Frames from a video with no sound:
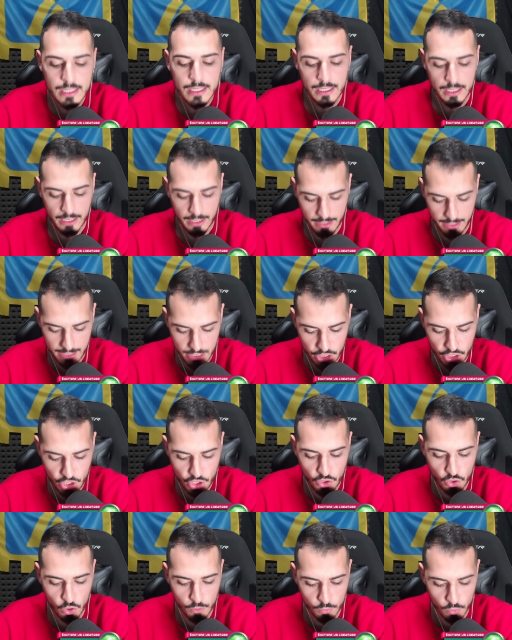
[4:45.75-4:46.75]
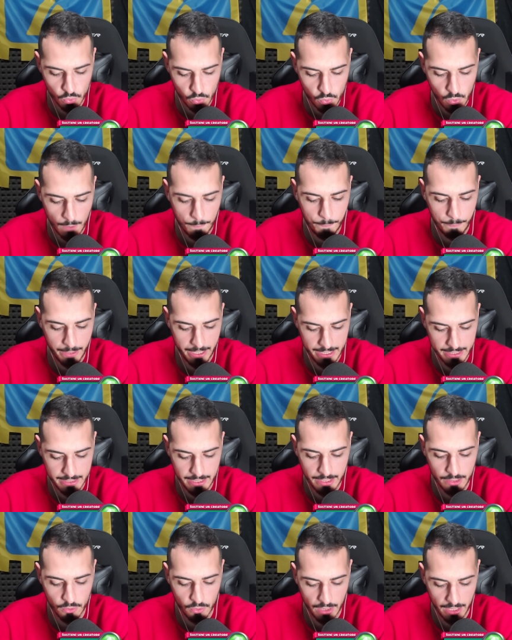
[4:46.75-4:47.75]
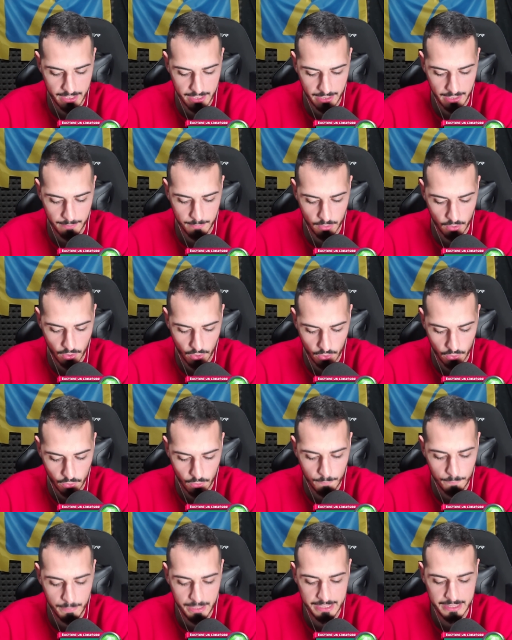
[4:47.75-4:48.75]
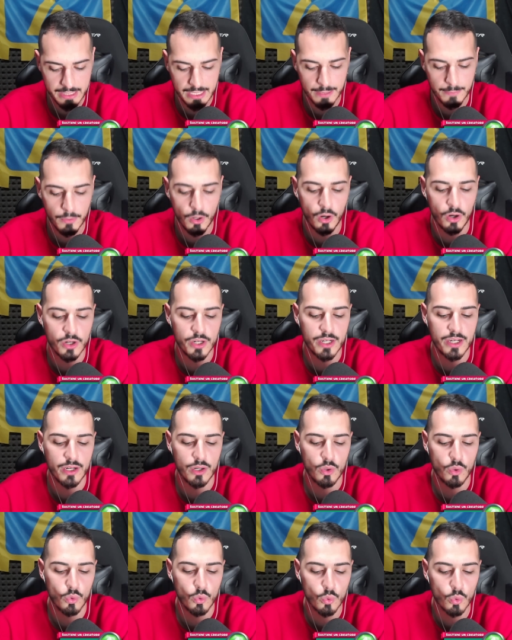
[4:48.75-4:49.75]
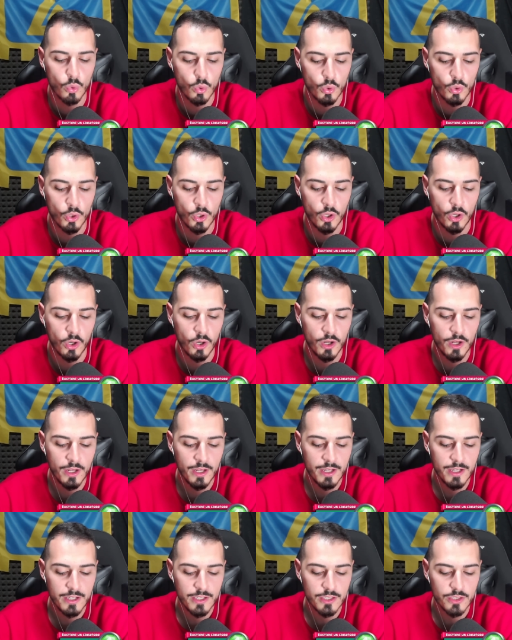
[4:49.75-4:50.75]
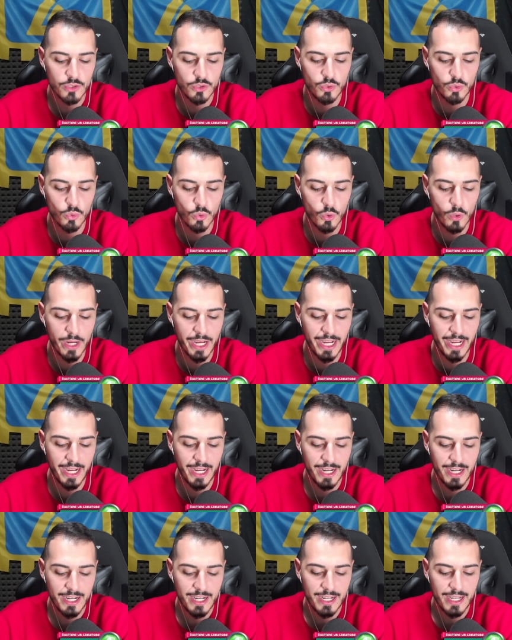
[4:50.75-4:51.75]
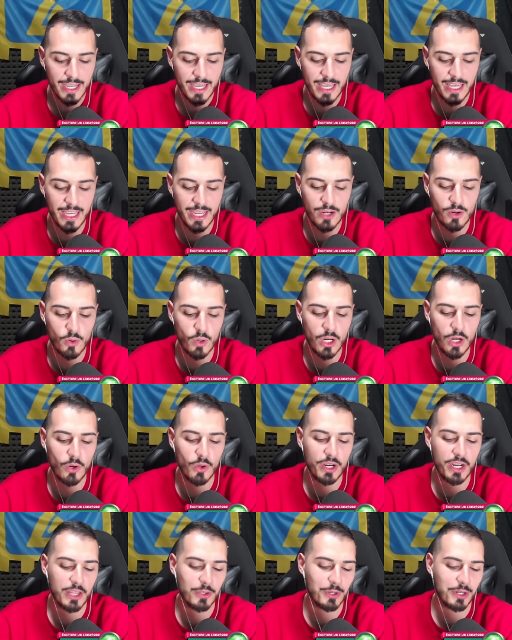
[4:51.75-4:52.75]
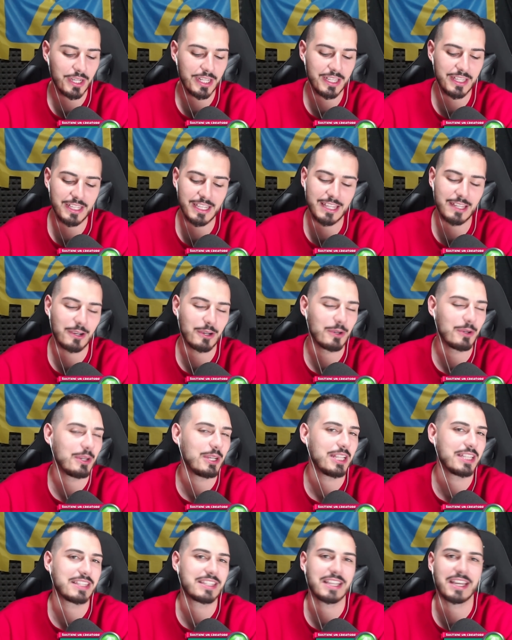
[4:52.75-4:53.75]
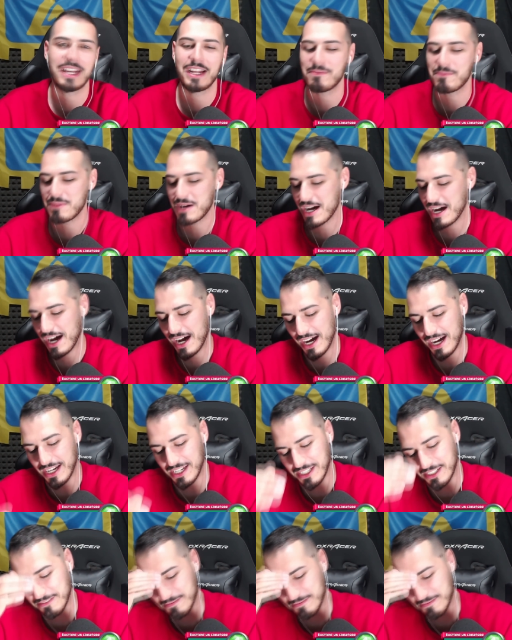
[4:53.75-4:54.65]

riesce comunque a prendere cola del remoto. Mette Monk 1, 2 e quello ritorna indietro e non hitterà mai.